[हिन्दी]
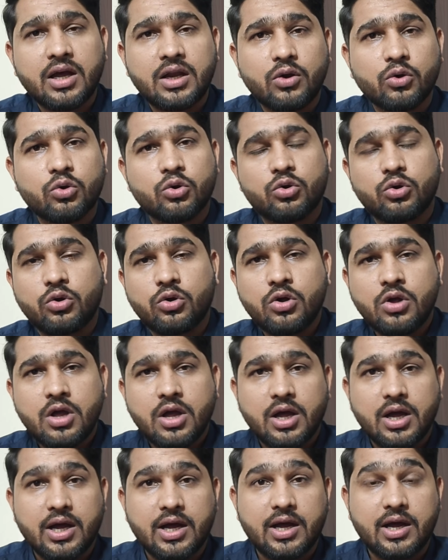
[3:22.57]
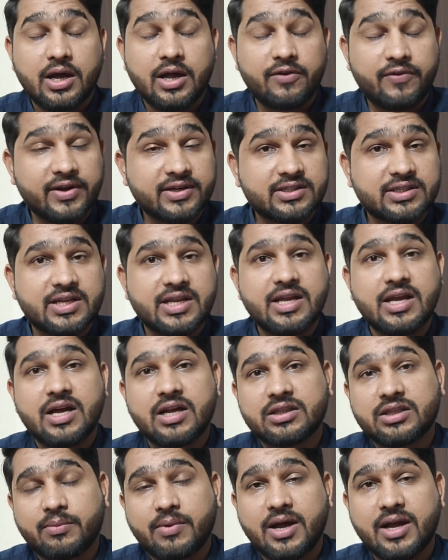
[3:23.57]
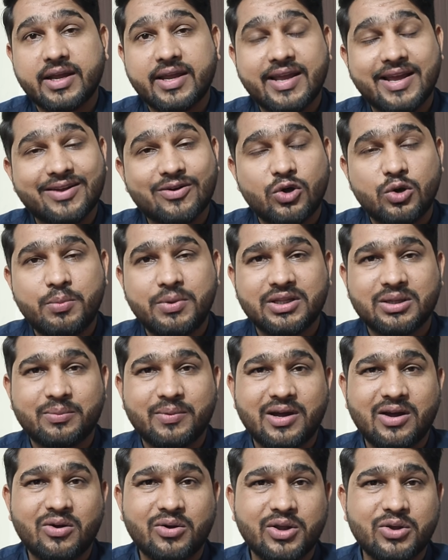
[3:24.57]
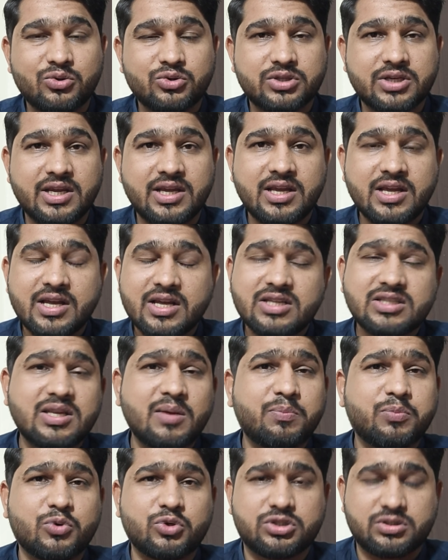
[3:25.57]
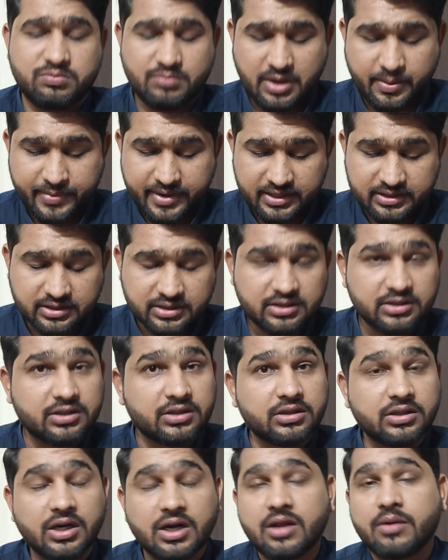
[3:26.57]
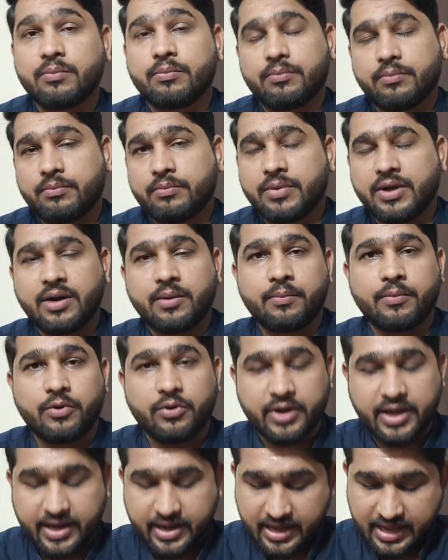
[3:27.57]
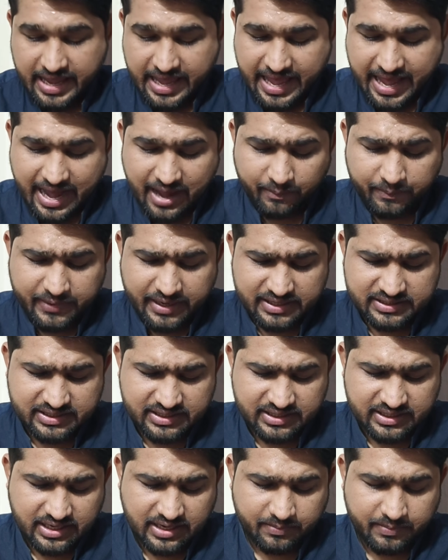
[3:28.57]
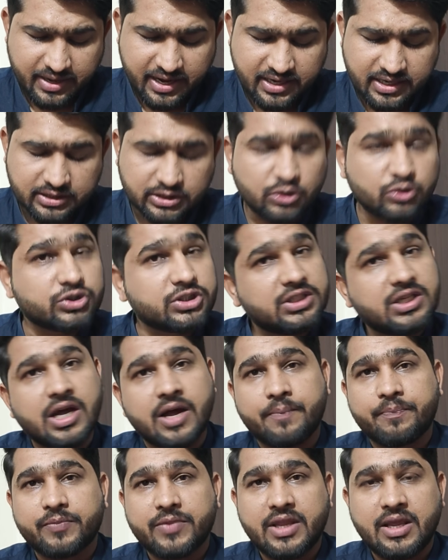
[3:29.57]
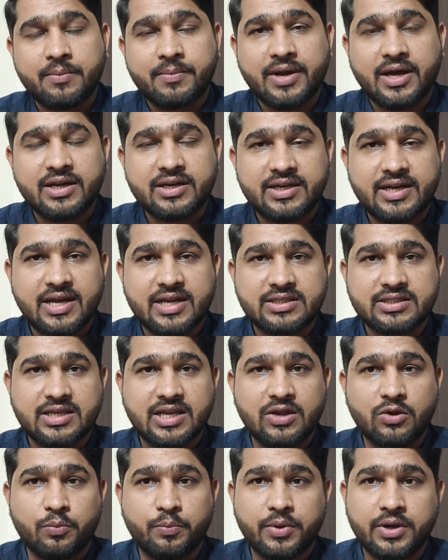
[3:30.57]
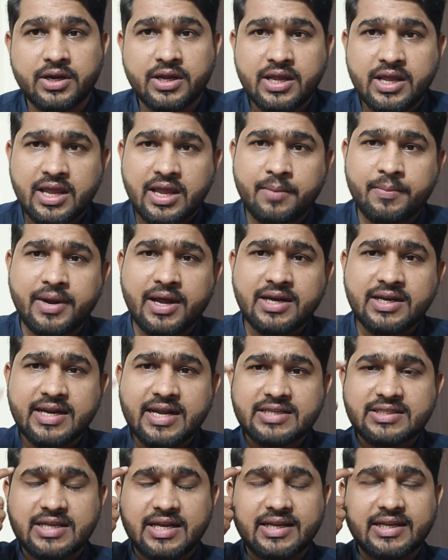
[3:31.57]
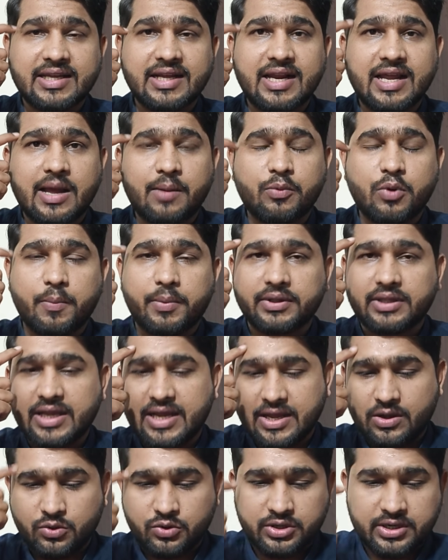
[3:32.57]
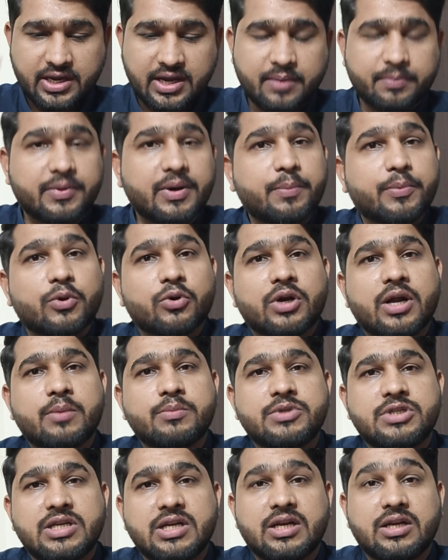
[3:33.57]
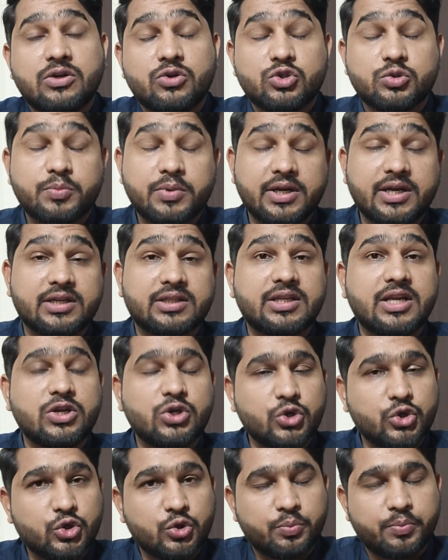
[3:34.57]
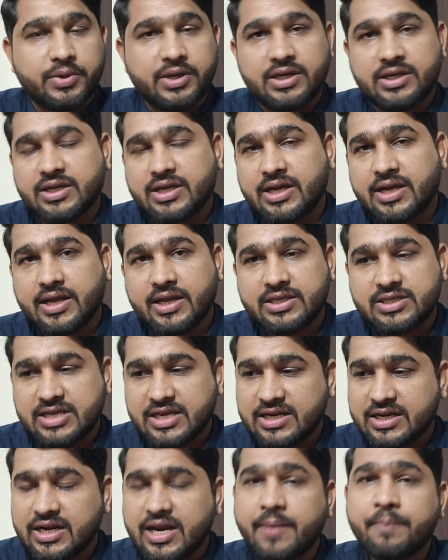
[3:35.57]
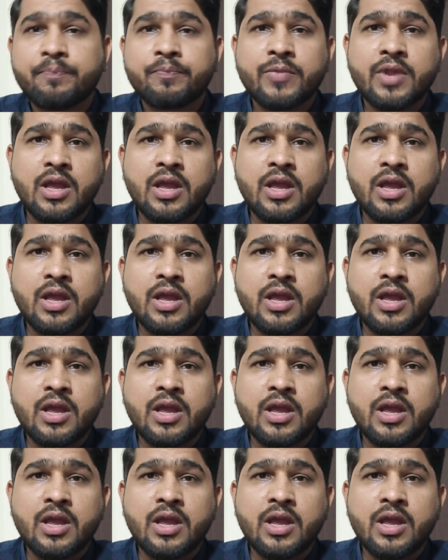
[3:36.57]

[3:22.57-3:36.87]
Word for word: लोगों को इफ़ेक्ट किया तबाह किया इकॉनमी तबाह होगी उसकी सब कुछ मामला दड़म परम हो गए अब नाजिन मैं आ जाता हूँ सीधा इमरान रियाज के ऊपर इमरान रियाज एंकर हैं आपको पता है और ये अपना प्रोग्राम जी न्यूज़ पर करते हैं यूट्यूब पर इनका एक चैनल है